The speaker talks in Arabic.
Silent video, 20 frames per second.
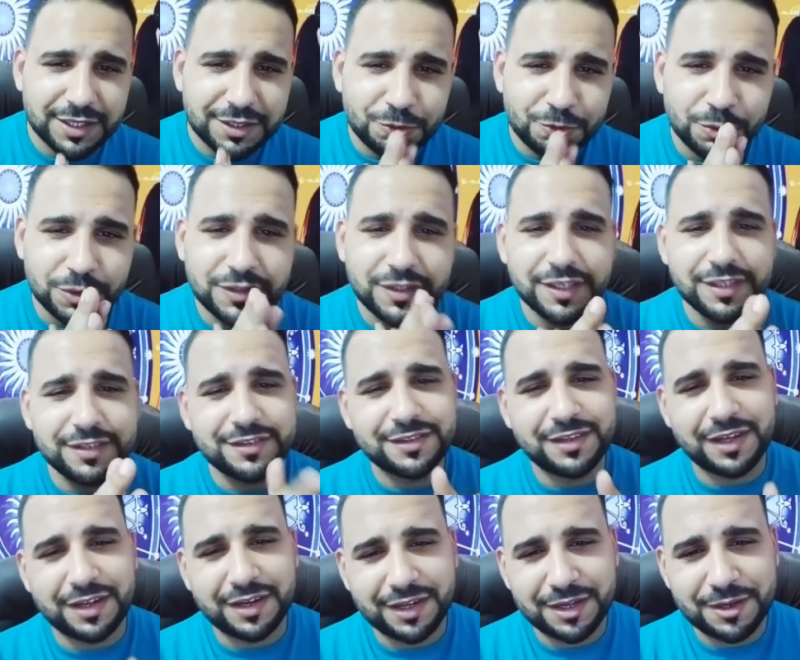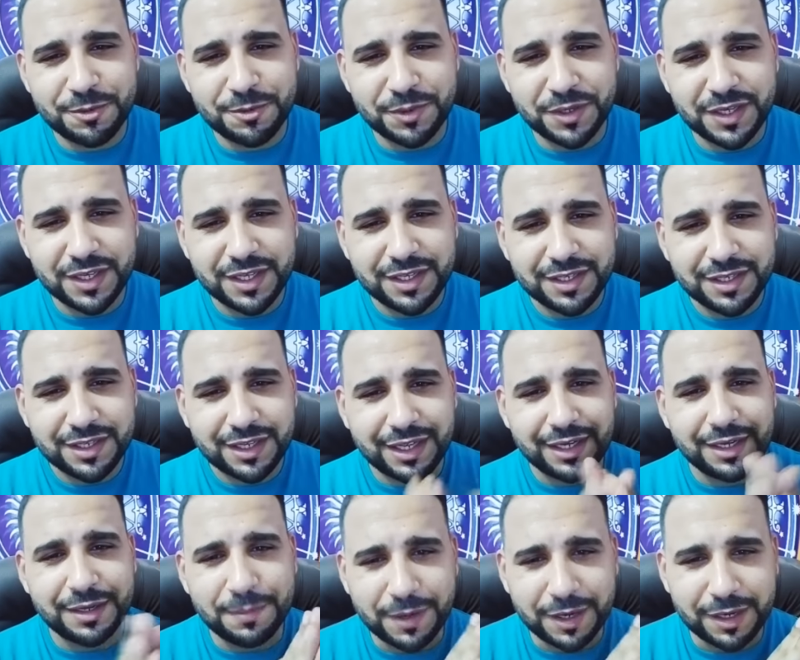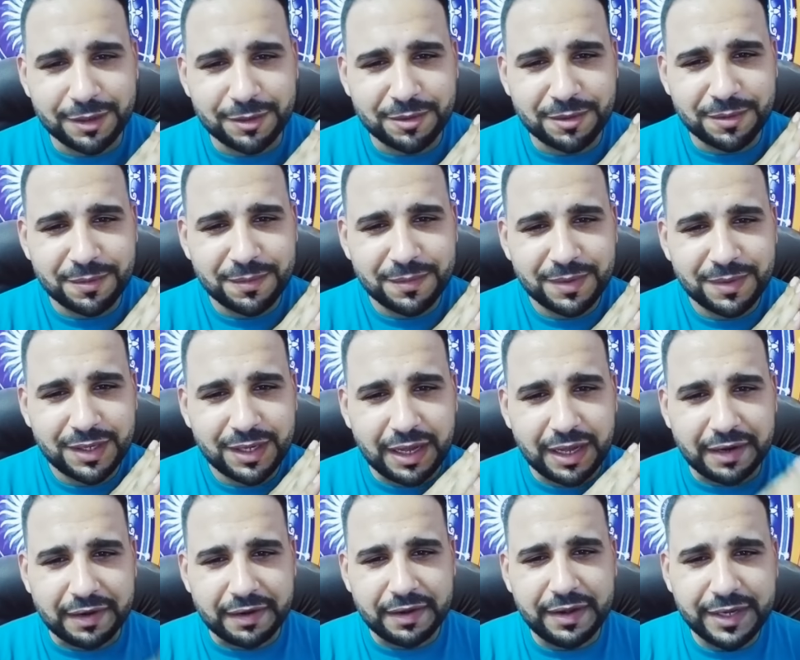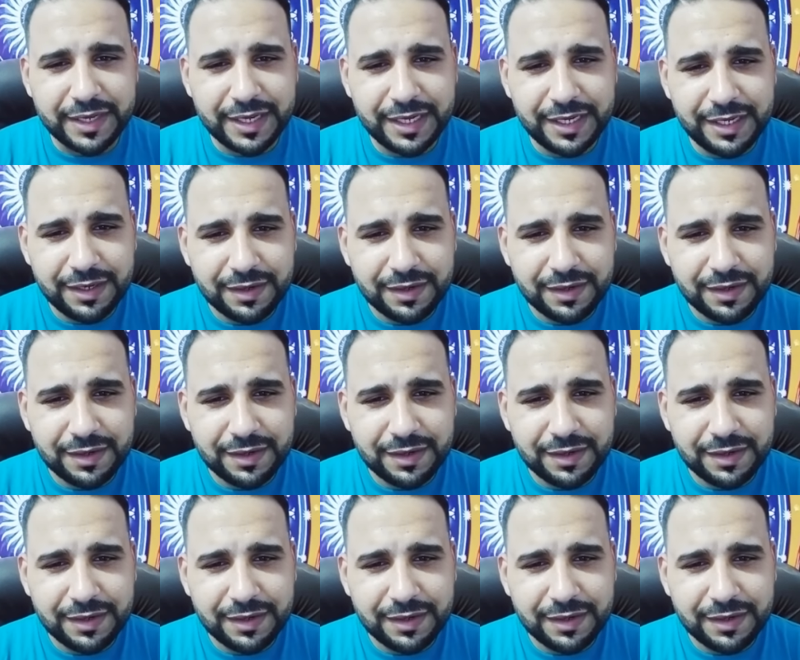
وتظهر قوي خلي بالكم على الراجل